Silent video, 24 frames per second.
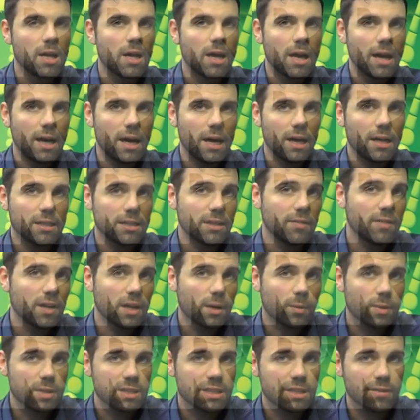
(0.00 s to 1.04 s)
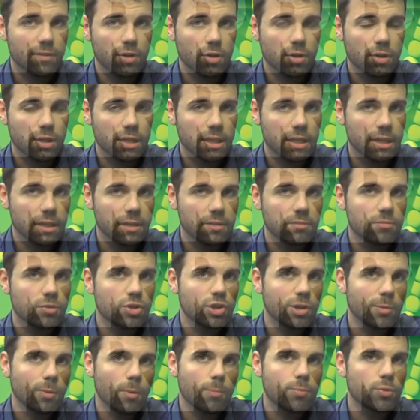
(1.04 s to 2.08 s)
ad avere questi valori
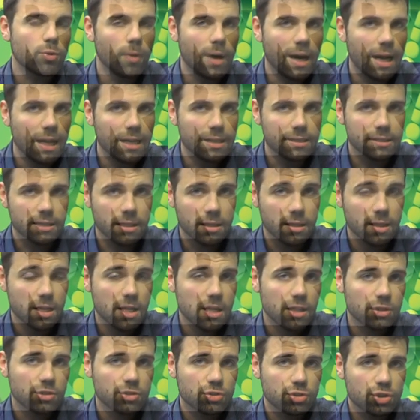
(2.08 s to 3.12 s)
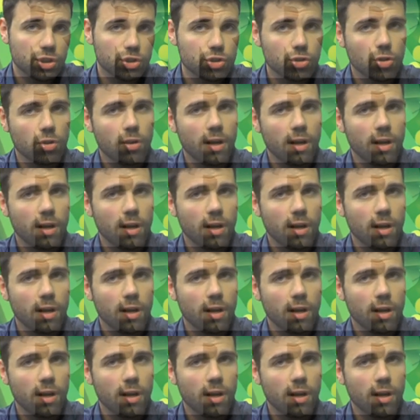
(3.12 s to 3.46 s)
diciamo più alti. Ci sono